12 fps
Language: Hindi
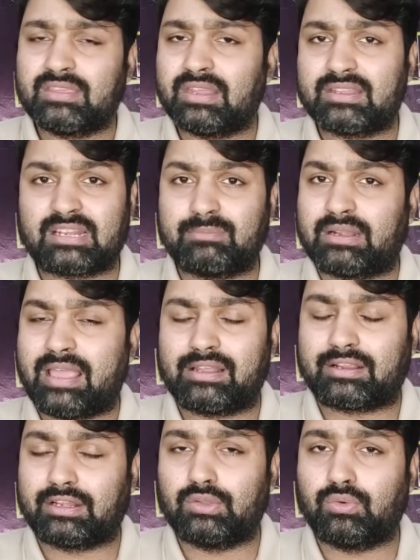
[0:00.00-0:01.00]
यह नजर
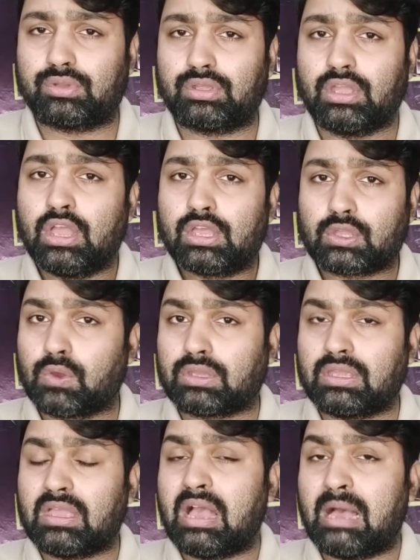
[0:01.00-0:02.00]
बनाए रखनी होगी
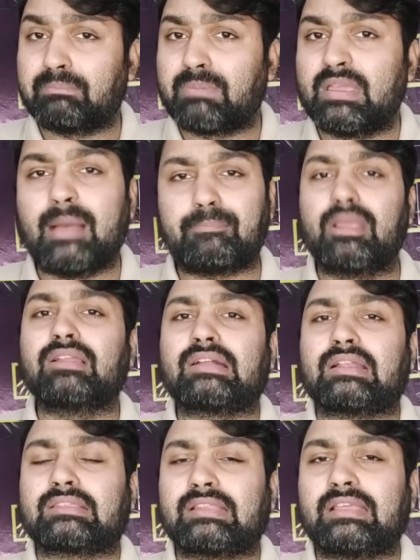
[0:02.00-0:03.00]
क्योंकि हम भी अपील
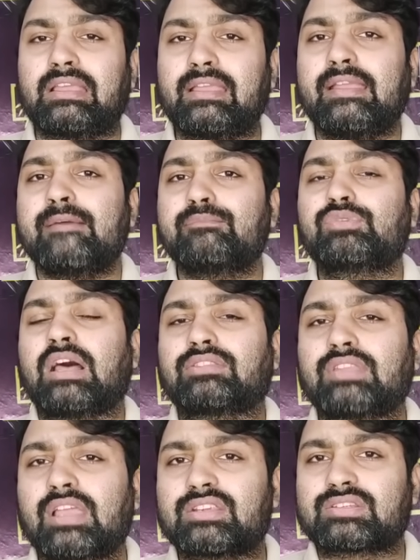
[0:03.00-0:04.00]
करते हैं
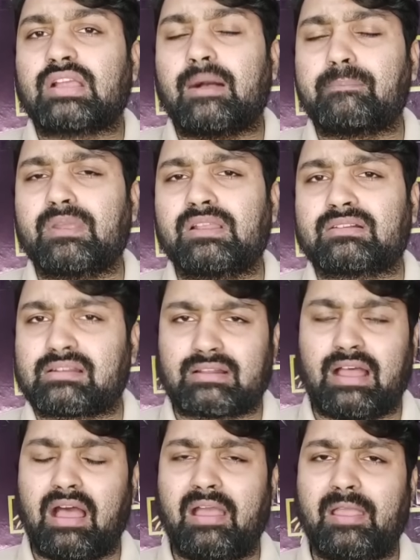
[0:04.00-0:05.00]
पूरा देश अपील
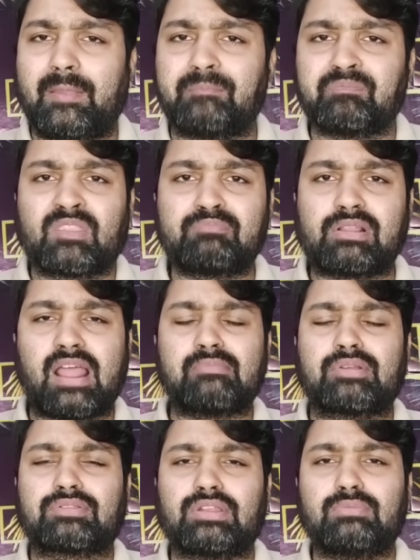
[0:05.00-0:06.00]
कर रहा है
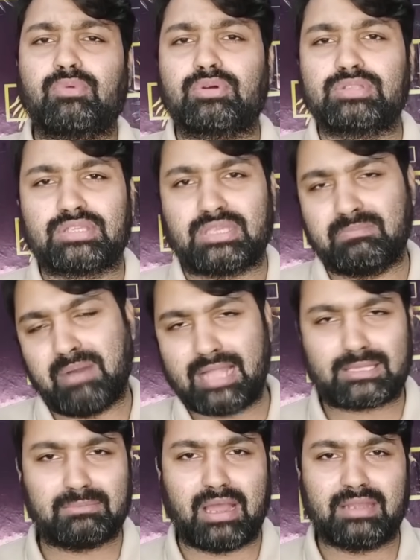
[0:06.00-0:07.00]
प्रधानमंत्री मोदी की
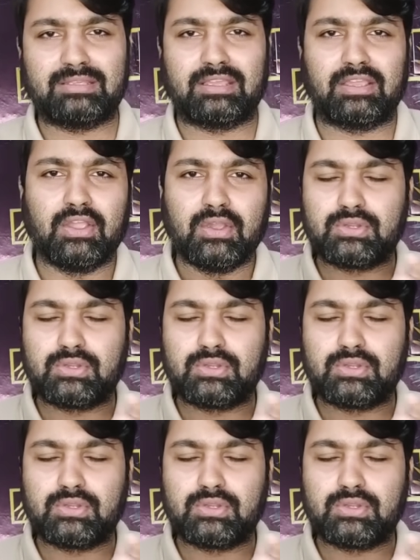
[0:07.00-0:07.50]
बात मानिए